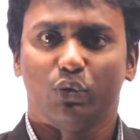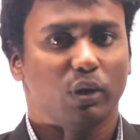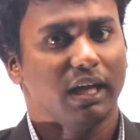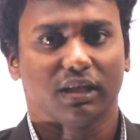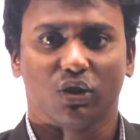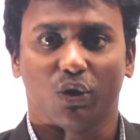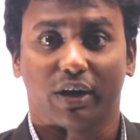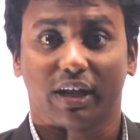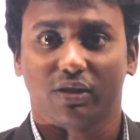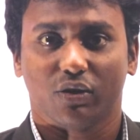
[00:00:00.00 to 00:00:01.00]
চলে আসলো
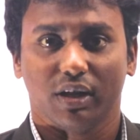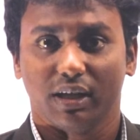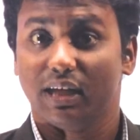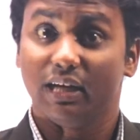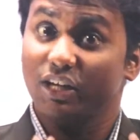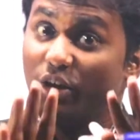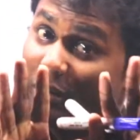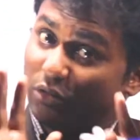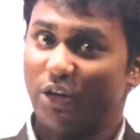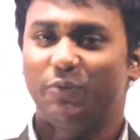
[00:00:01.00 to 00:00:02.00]
হঠাৎ করে কি
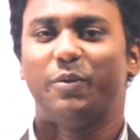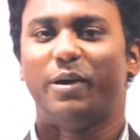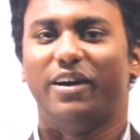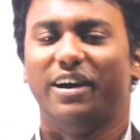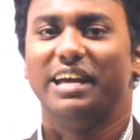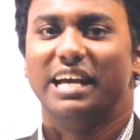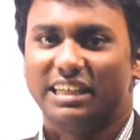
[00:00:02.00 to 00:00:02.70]
নিয়মে তড়িৎ প্রবাহ হয়